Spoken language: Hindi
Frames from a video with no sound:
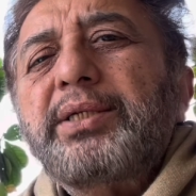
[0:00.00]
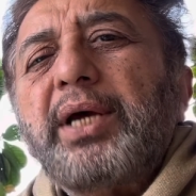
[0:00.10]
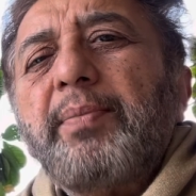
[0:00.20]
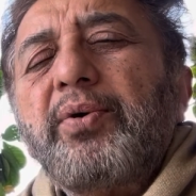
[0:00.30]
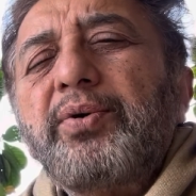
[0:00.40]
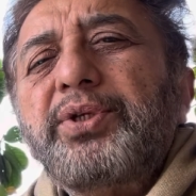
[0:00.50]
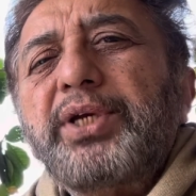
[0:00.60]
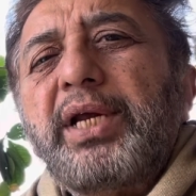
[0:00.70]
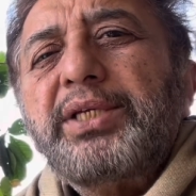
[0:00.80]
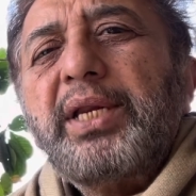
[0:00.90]
साहब को
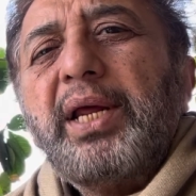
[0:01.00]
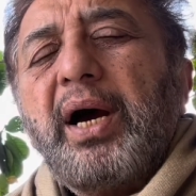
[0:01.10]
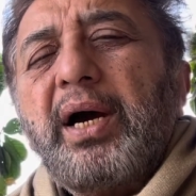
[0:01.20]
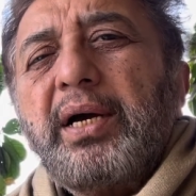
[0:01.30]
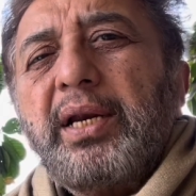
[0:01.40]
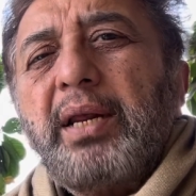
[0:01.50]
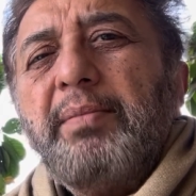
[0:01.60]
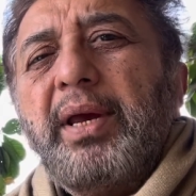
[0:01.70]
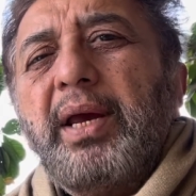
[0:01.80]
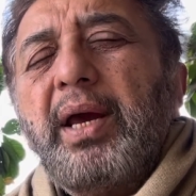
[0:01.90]
जेल से रिहा करने
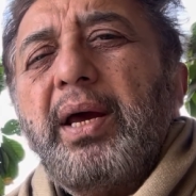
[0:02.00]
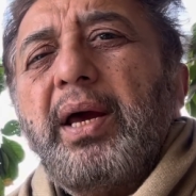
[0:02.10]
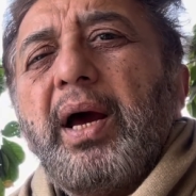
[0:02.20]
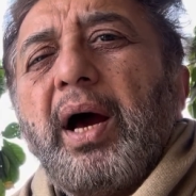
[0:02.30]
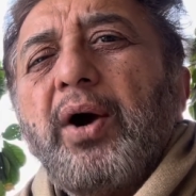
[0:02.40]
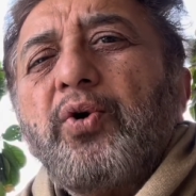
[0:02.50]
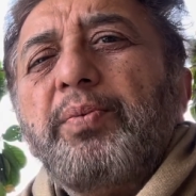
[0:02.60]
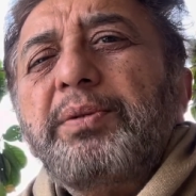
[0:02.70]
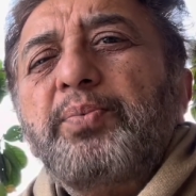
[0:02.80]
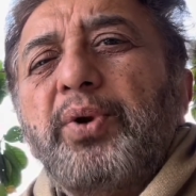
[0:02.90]
में
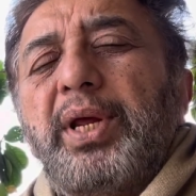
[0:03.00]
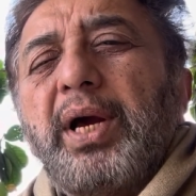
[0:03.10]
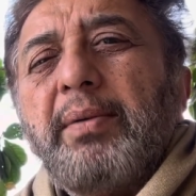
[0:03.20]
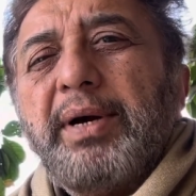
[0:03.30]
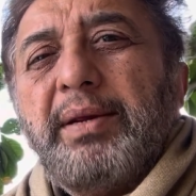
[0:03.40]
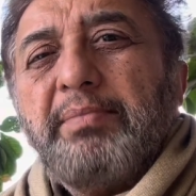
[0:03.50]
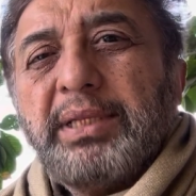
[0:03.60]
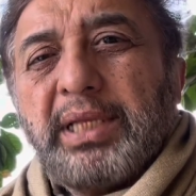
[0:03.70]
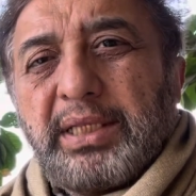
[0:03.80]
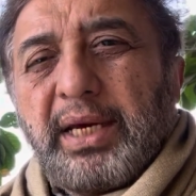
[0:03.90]
हुकूमत पूरी हमारी
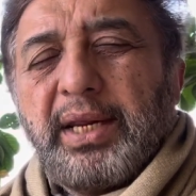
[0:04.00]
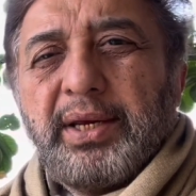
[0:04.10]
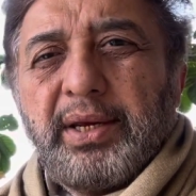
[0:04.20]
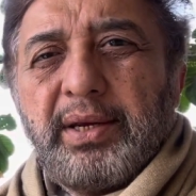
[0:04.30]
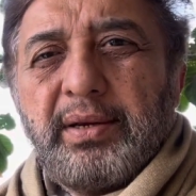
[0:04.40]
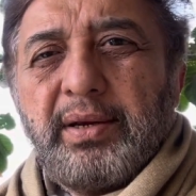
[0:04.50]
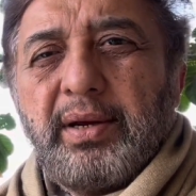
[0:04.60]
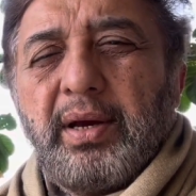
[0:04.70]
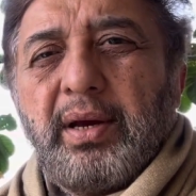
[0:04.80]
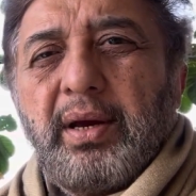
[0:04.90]
मदद करे
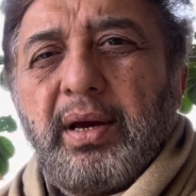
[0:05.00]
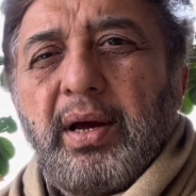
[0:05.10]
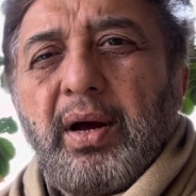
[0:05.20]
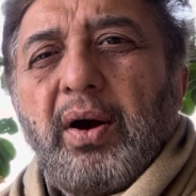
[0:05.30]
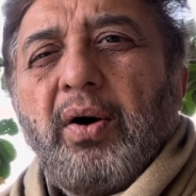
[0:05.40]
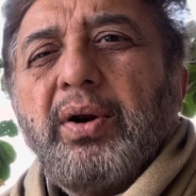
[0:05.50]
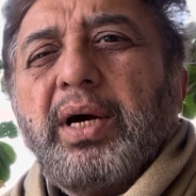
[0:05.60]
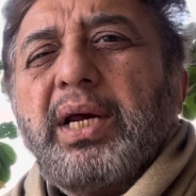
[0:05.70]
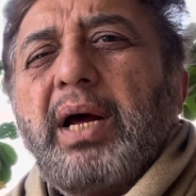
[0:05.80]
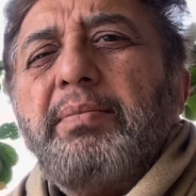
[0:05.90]
और
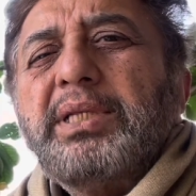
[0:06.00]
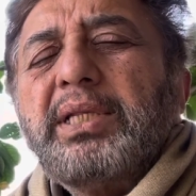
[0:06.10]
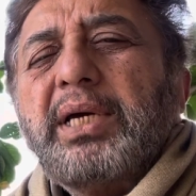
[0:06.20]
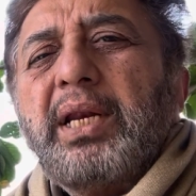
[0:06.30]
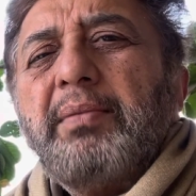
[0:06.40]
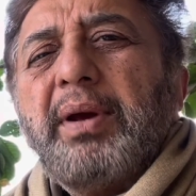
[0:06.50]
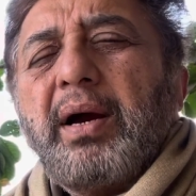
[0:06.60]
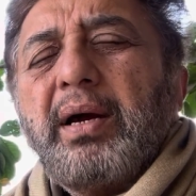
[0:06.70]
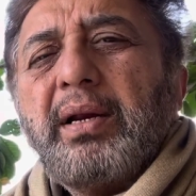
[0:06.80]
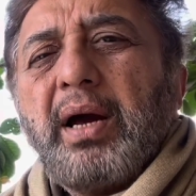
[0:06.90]
अगर आप मदद करने में
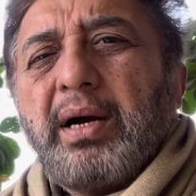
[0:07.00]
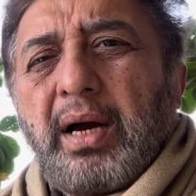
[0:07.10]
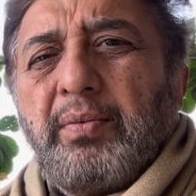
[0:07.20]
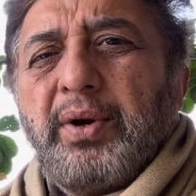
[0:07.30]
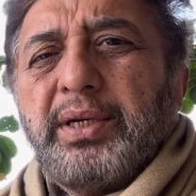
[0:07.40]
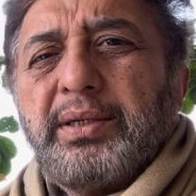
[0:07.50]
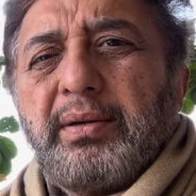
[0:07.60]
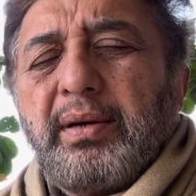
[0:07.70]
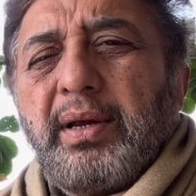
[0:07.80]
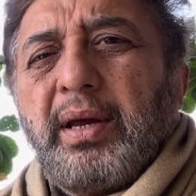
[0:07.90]
नाकाम हुए
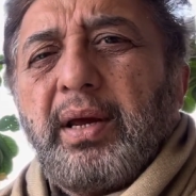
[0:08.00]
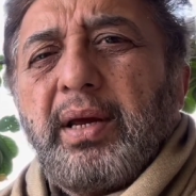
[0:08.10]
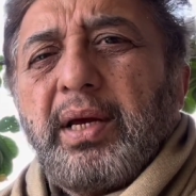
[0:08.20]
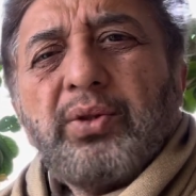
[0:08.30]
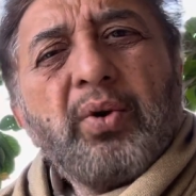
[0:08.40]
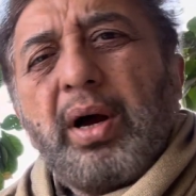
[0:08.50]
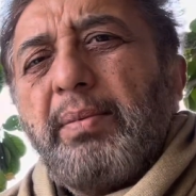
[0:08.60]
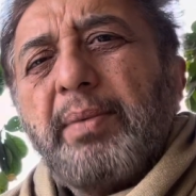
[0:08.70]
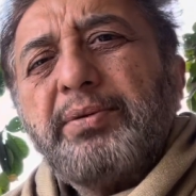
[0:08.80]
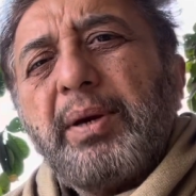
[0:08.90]
तो
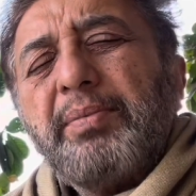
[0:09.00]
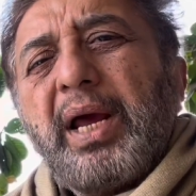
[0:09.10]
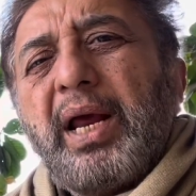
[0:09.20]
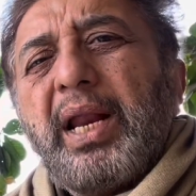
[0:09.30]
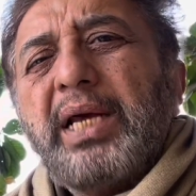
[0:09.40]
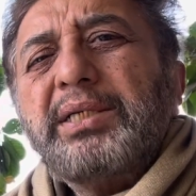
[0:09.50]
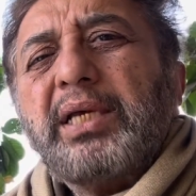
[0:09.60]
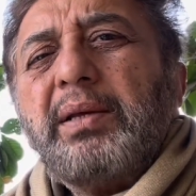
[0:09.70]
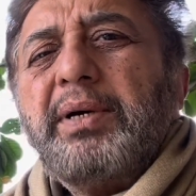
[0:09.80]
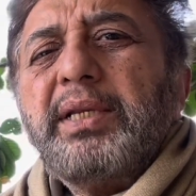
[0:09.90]
हम आपसे अपना अलायंस
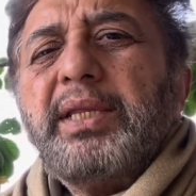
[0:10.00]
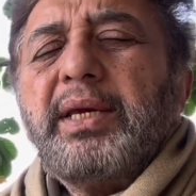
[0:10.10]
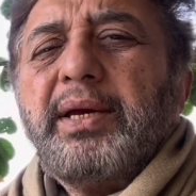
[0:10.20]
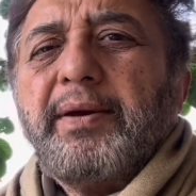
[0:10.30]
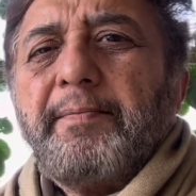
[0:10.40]
ख़त्म कर देंगे